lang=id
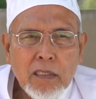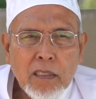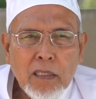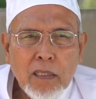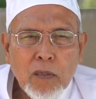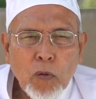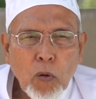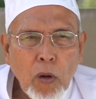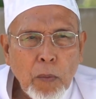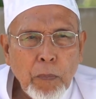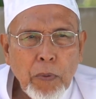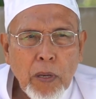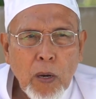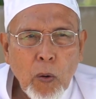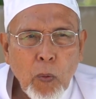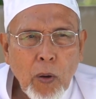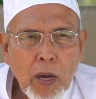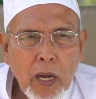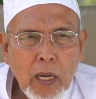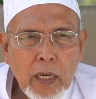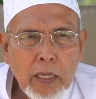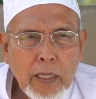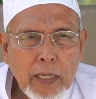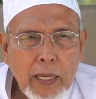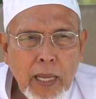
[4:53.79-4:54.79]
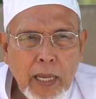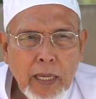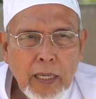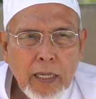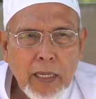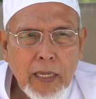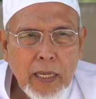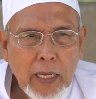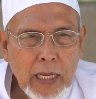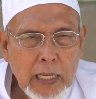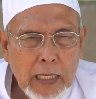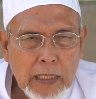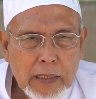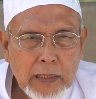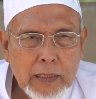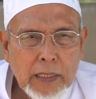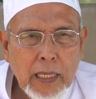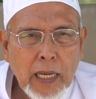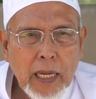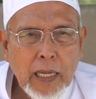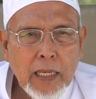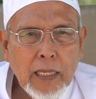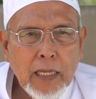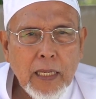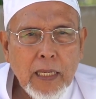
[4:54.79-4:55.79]
Wa bil walidaini
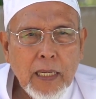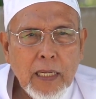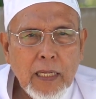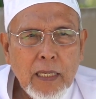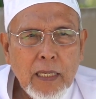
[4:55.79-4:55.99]
ihsana.